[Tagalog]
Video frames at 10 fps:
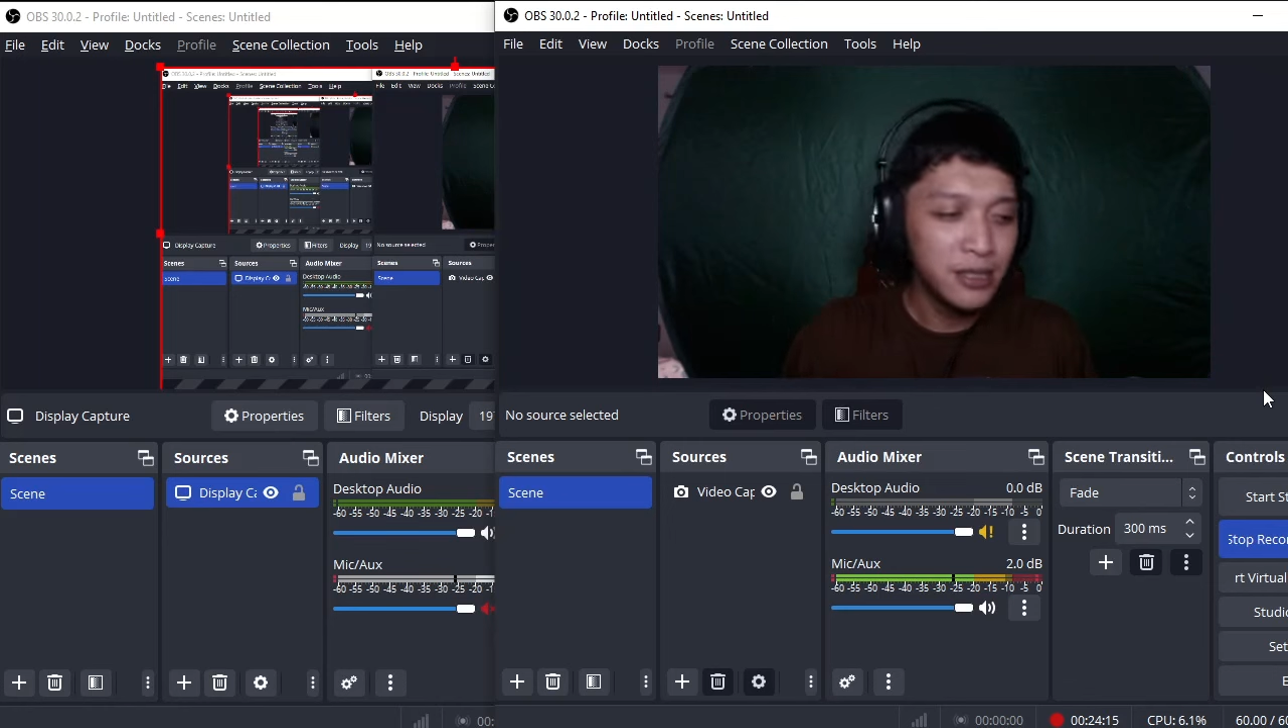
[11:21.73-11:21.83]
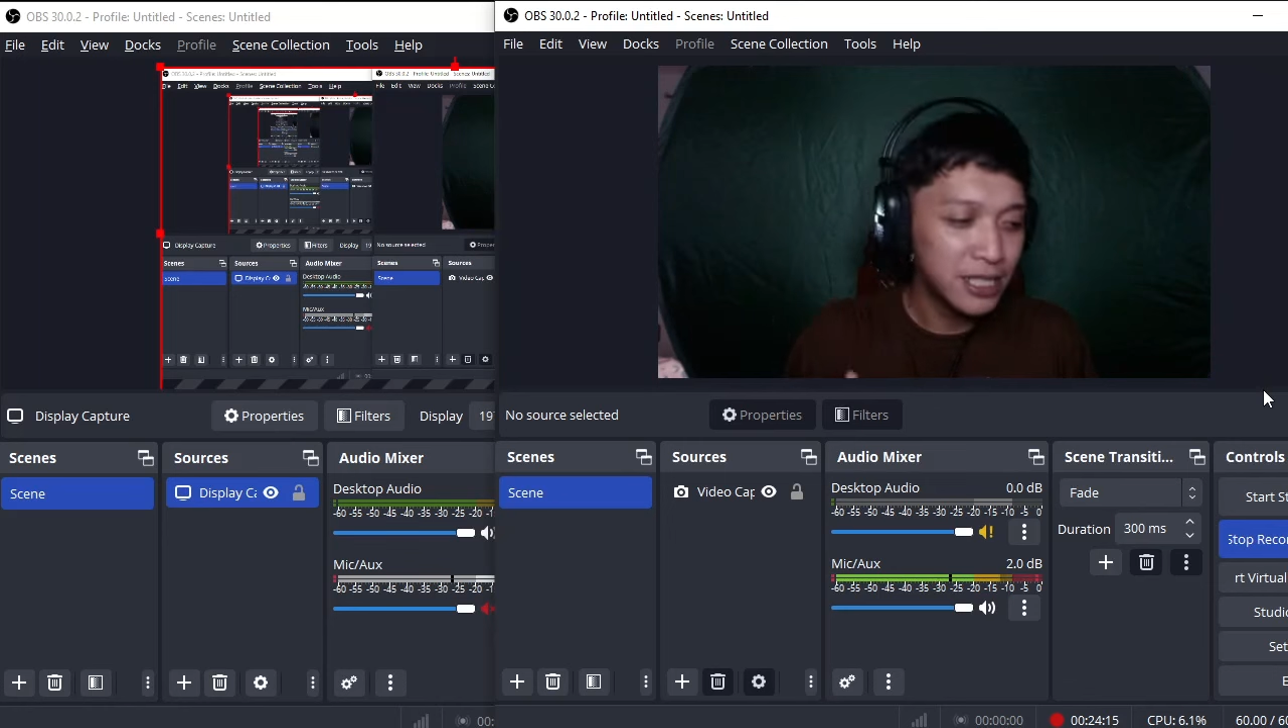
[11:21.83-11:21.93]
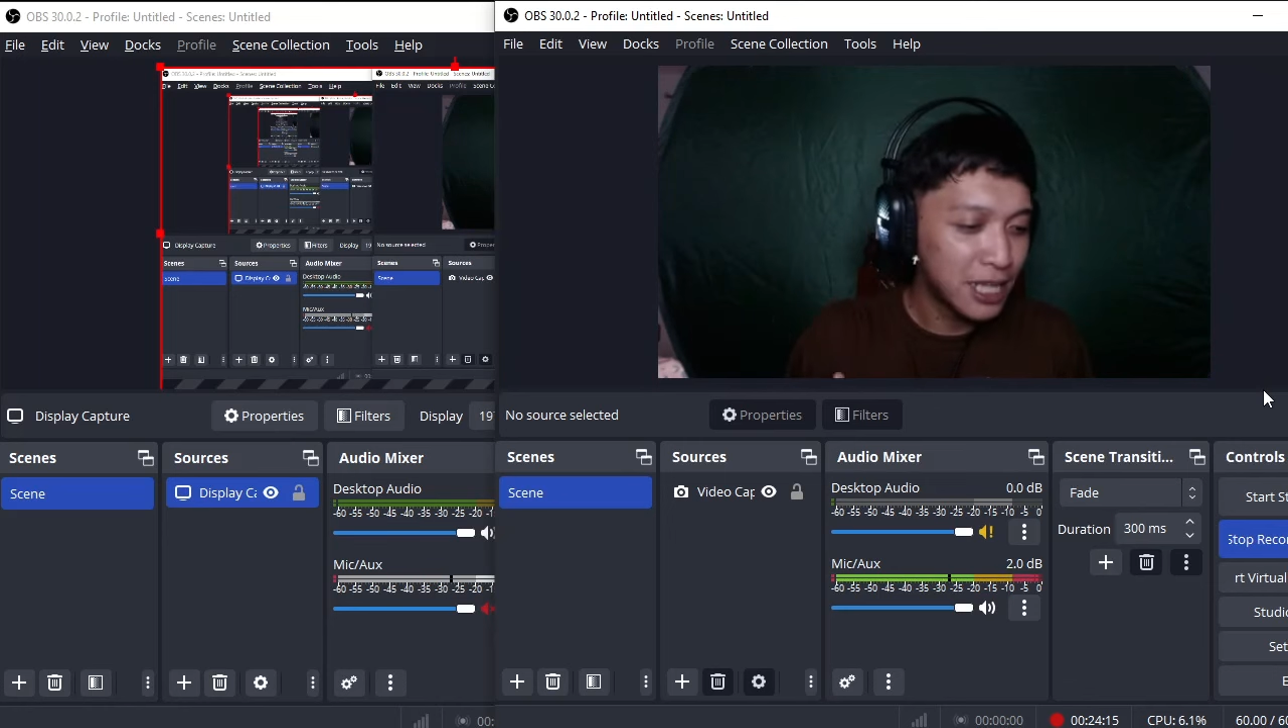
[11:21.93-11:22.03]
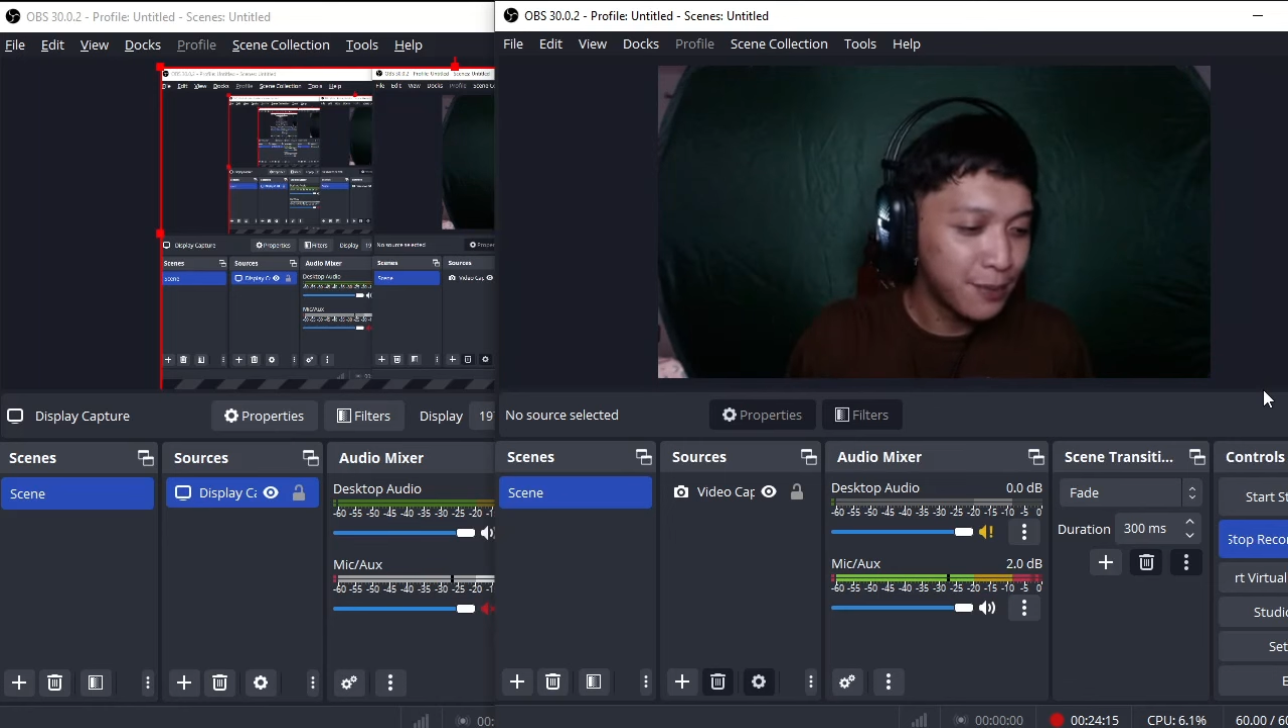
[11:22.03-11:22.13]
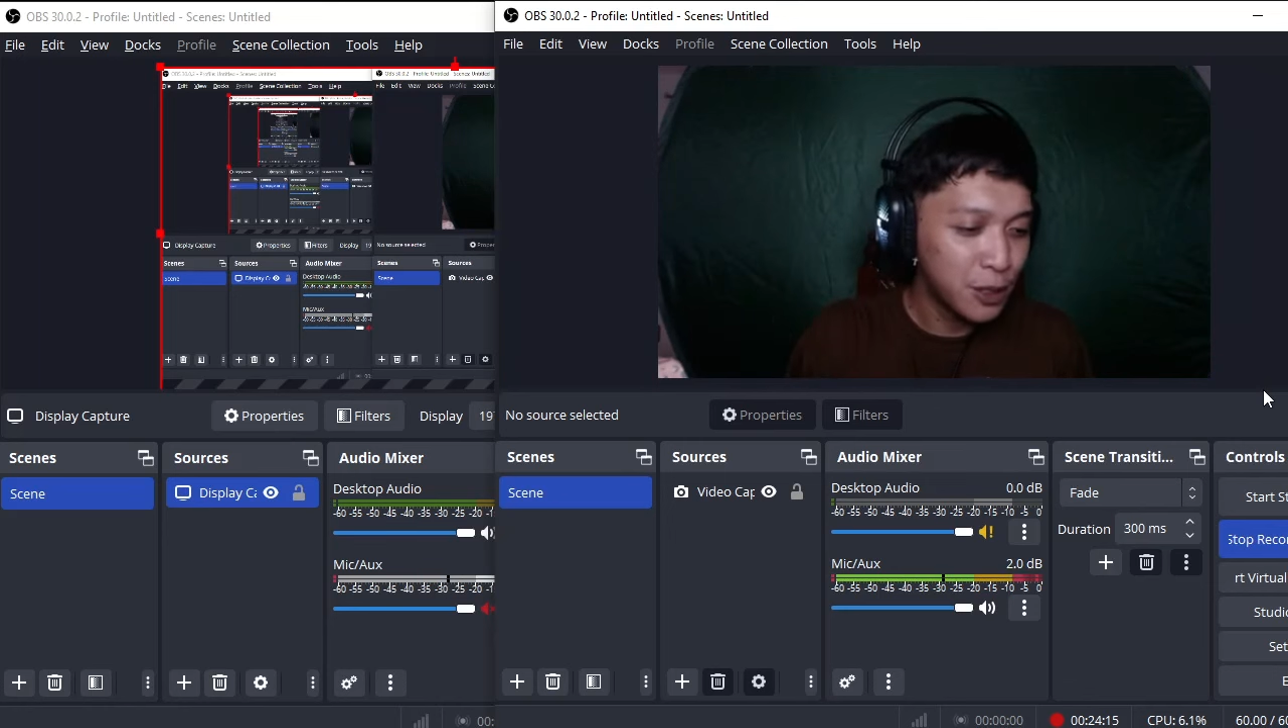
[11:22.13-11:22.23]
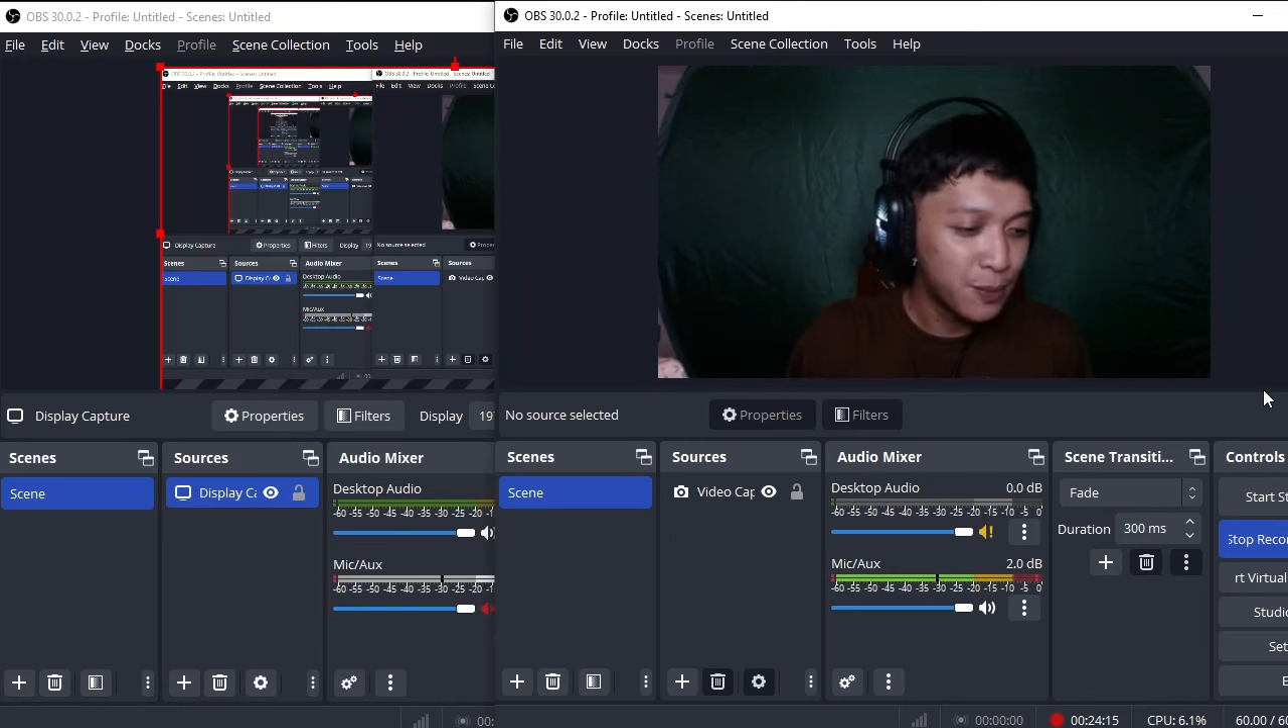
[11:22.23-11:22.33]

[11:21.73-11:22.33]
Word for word: sinasabi ko